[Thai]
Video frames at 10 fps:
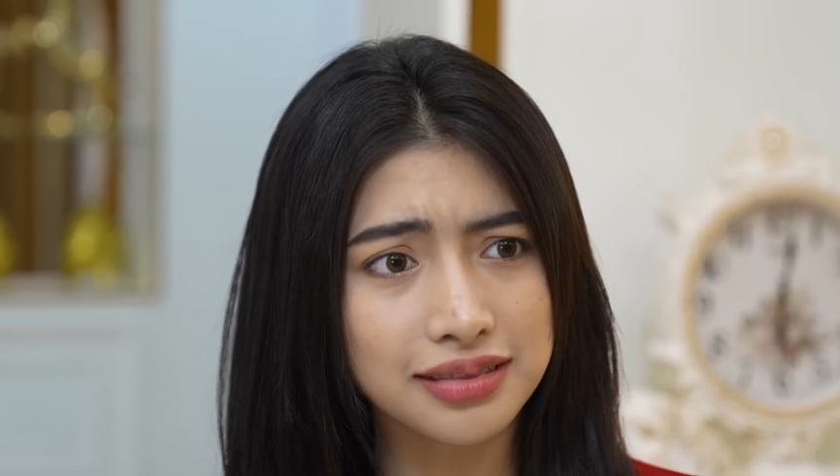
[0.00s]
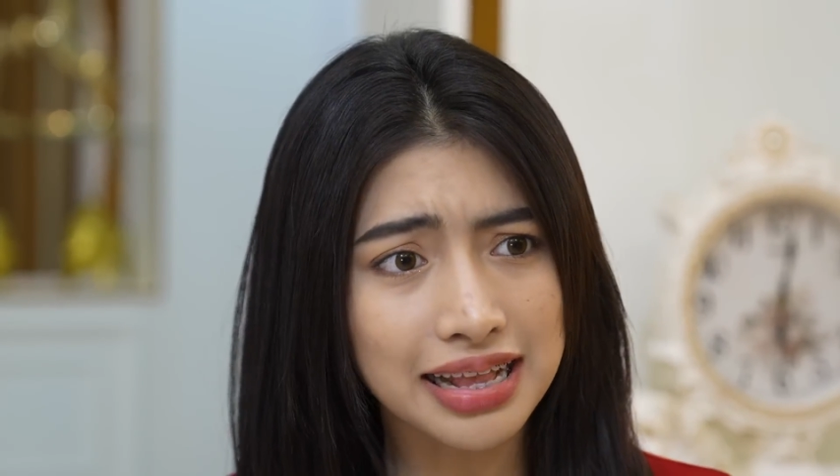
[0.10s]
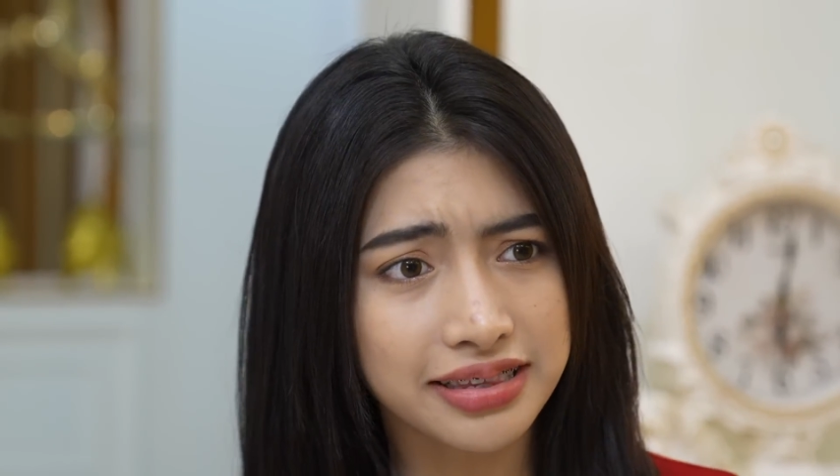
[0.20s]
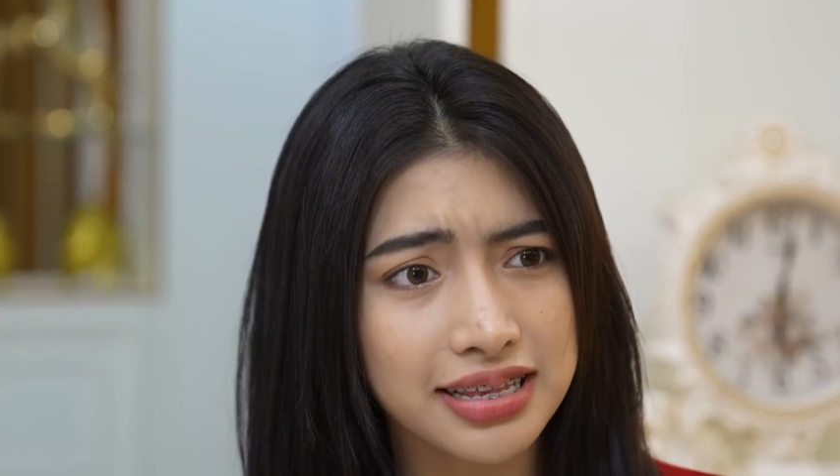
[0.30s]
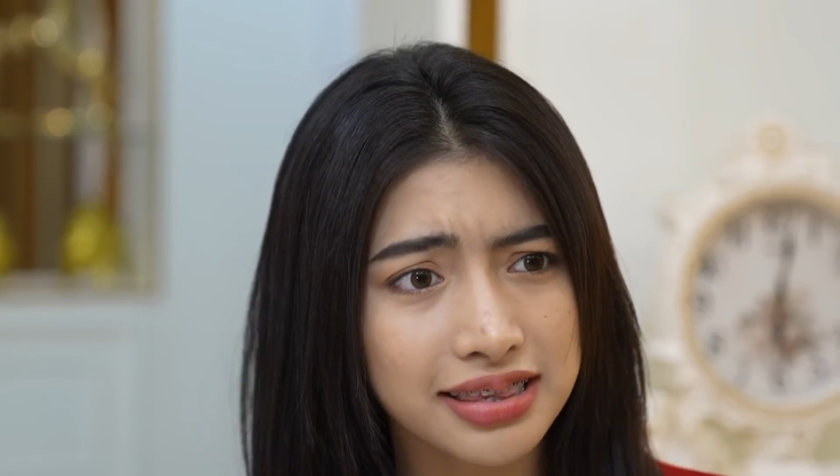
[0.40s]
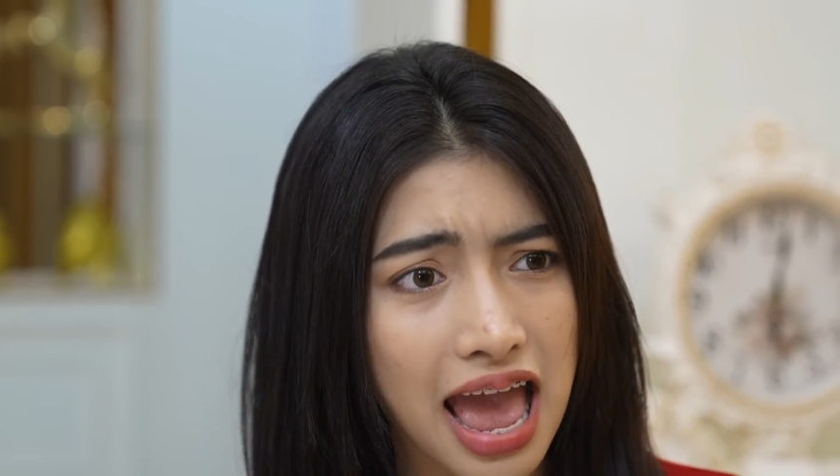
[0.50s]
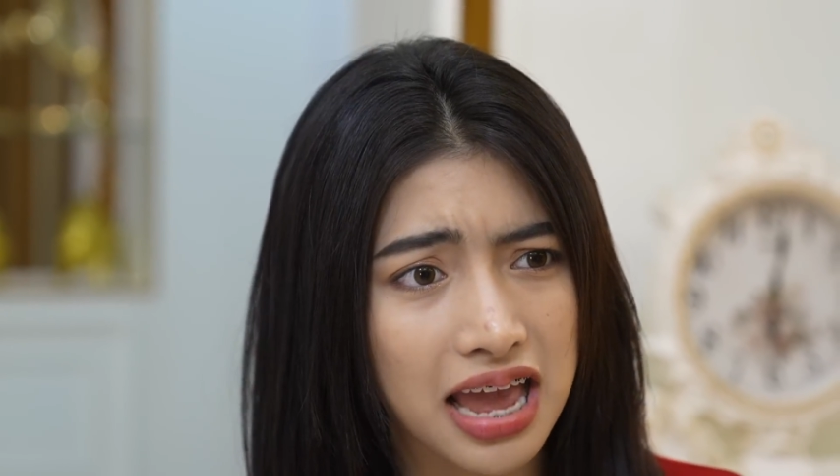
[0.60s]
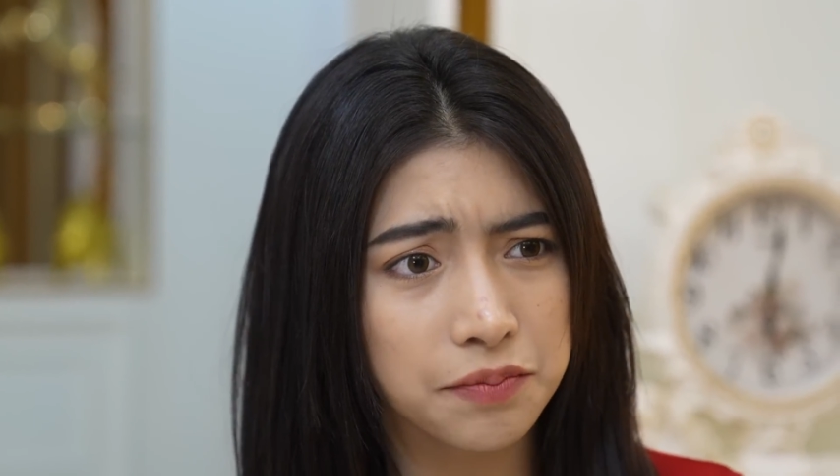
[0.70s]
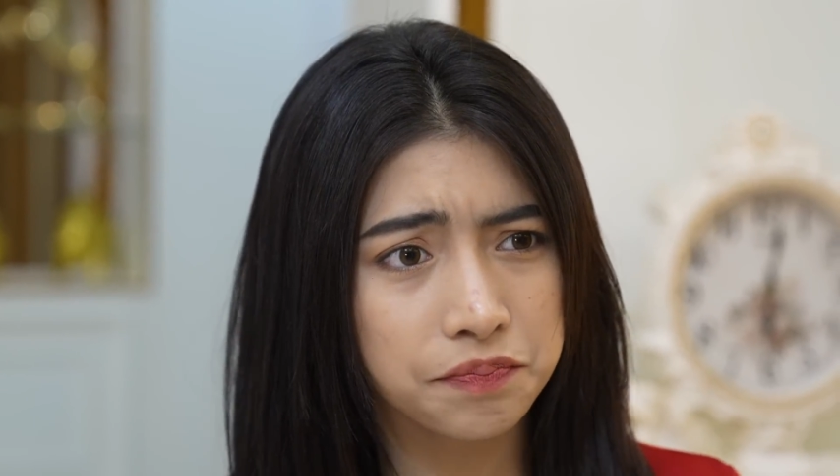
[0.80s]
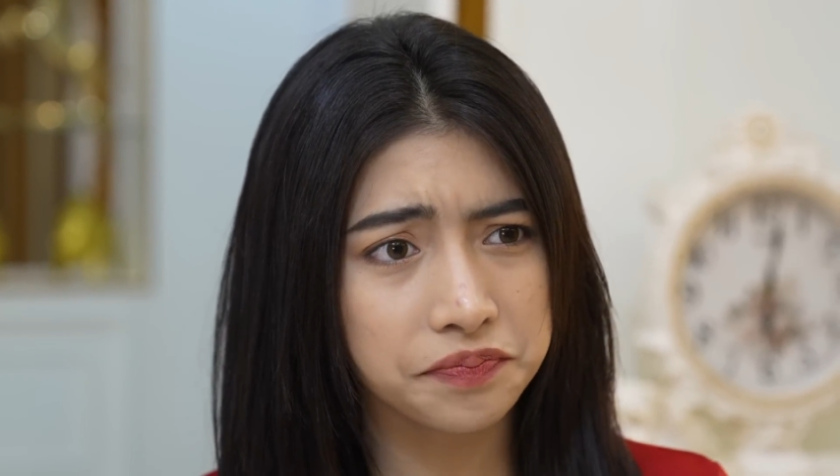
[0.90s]
ตัดสินใจ
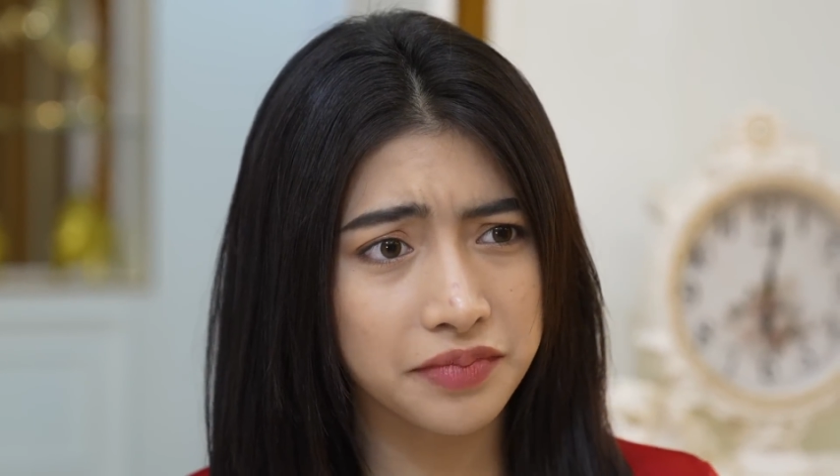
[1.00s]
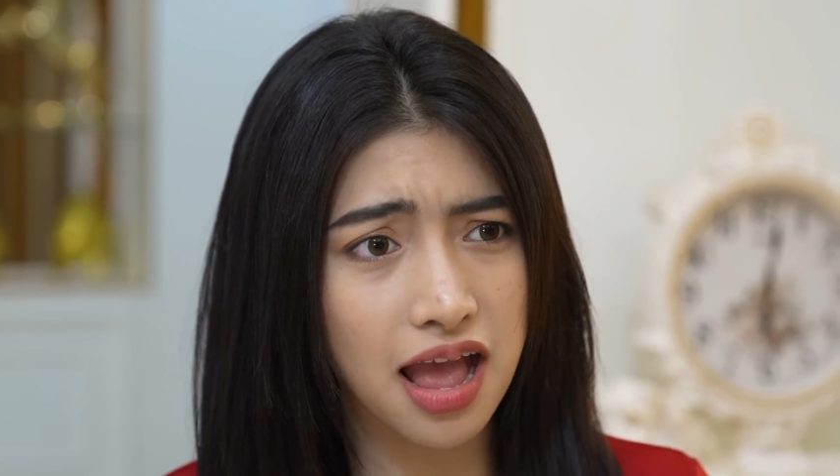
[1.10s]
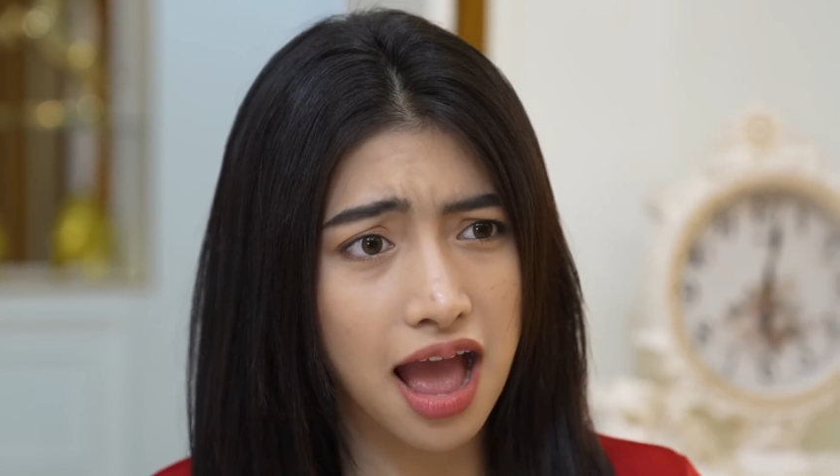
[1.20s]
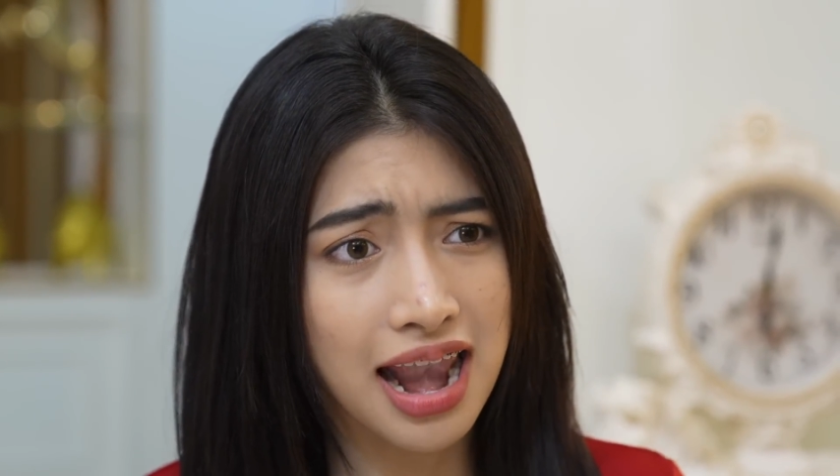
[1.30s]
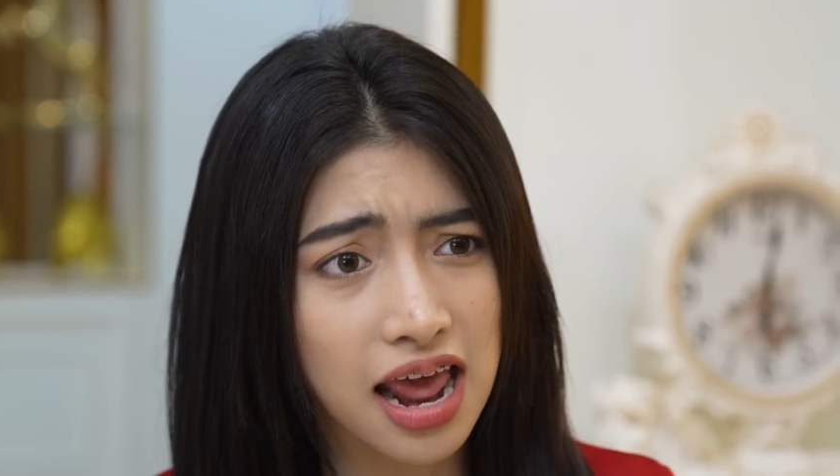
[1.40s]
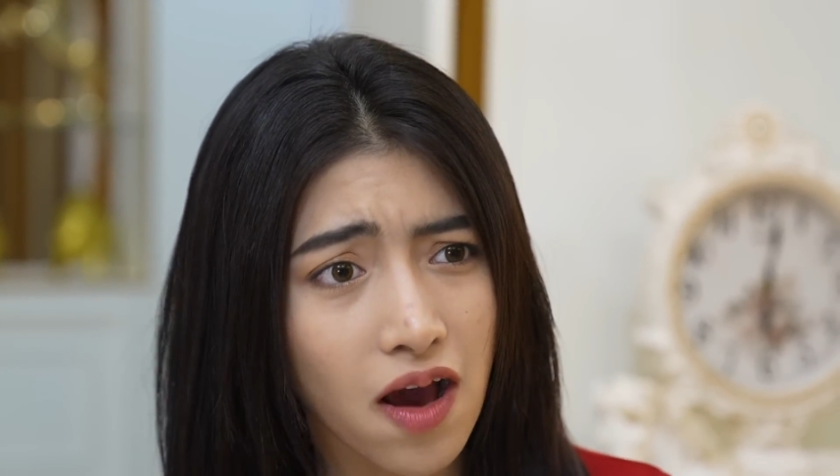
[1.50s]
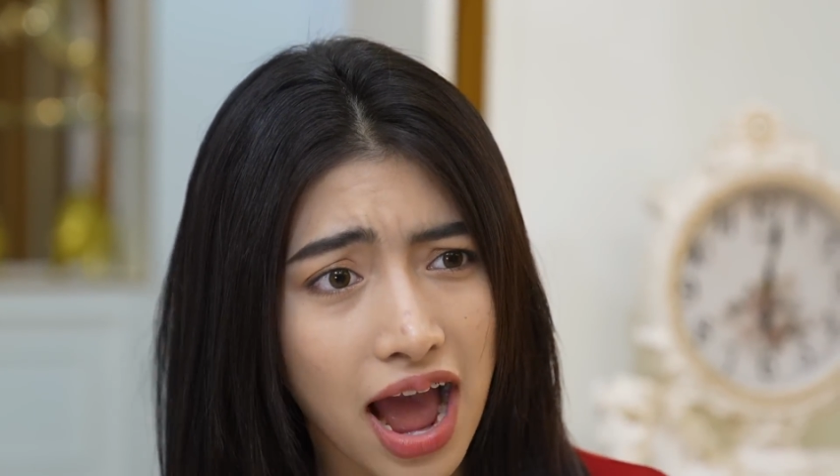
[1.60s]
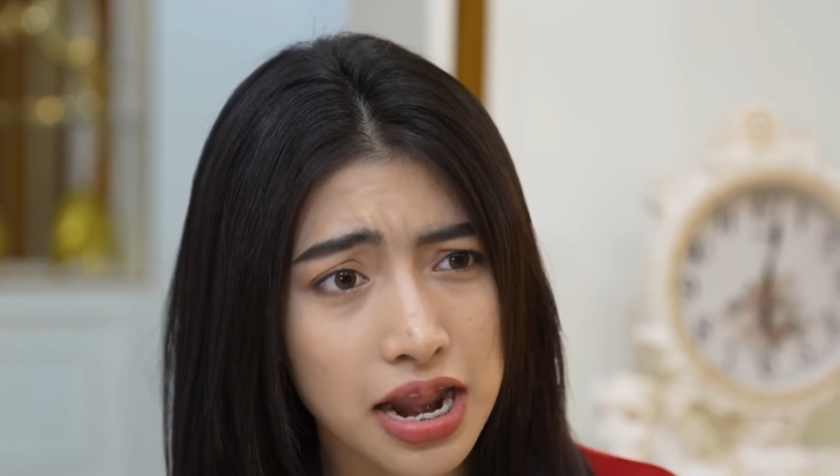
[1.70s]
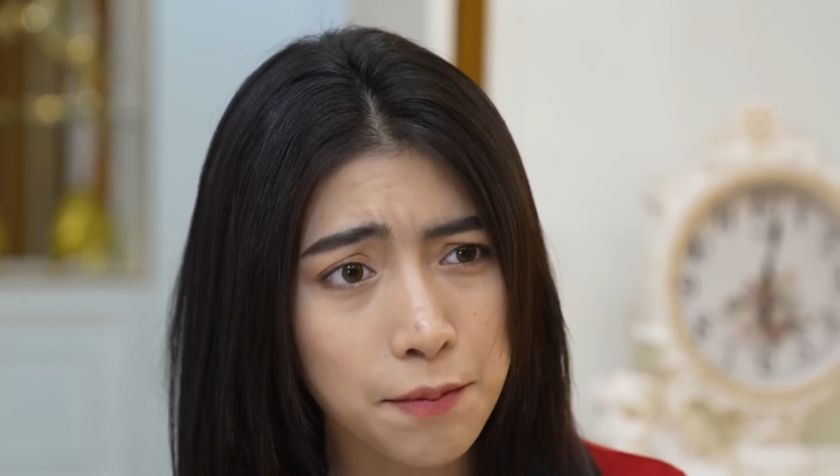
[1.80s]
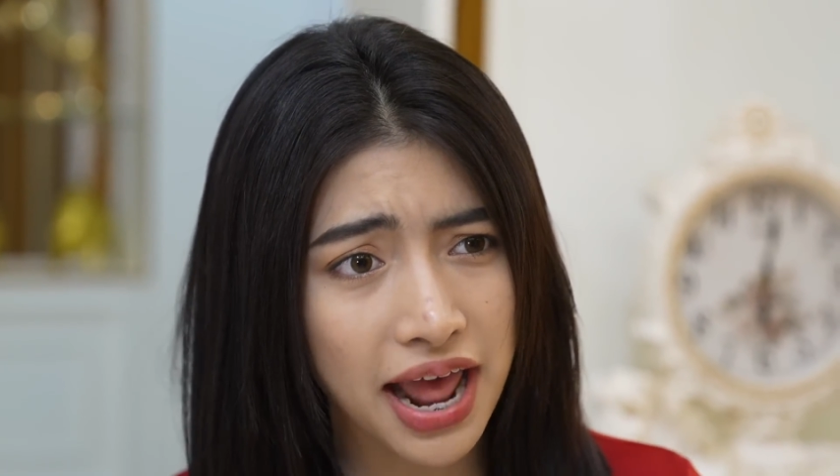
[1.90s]
อะไรหรอ
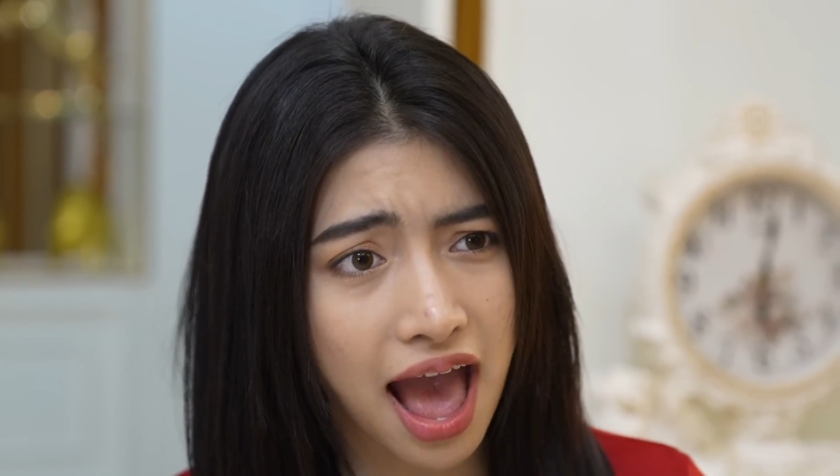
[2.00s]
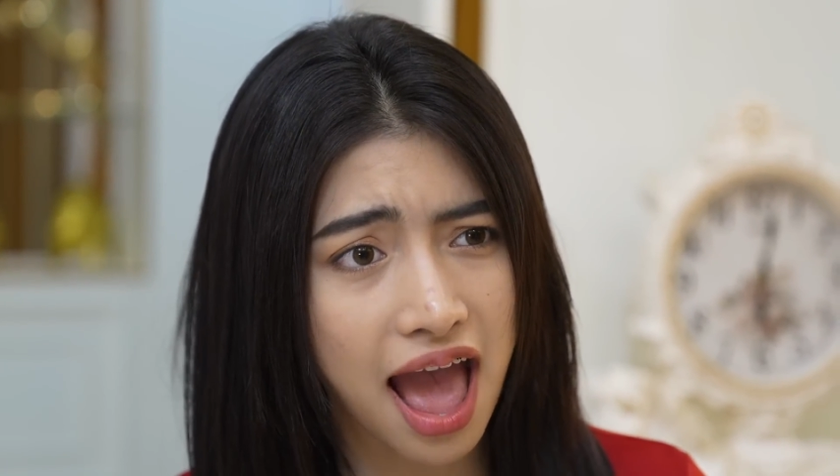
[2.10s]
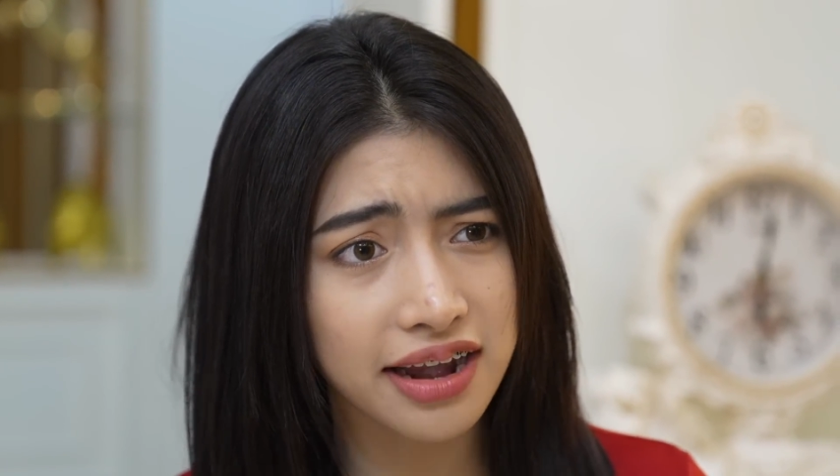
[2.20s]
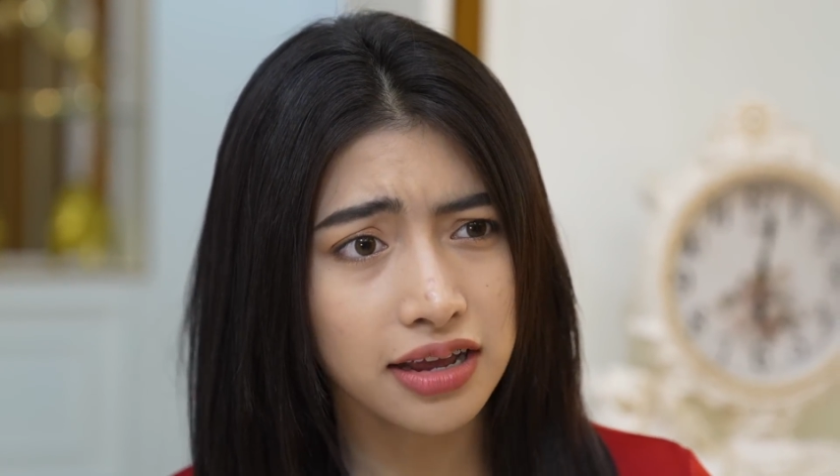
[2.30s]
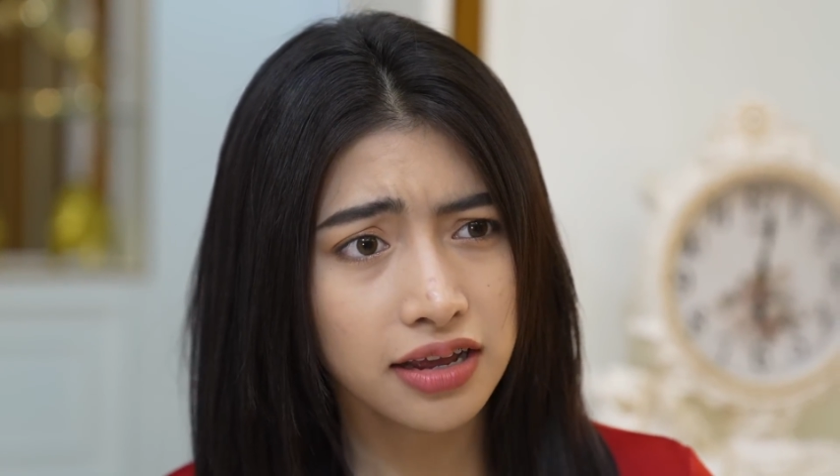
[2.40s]
คะท่านประธาน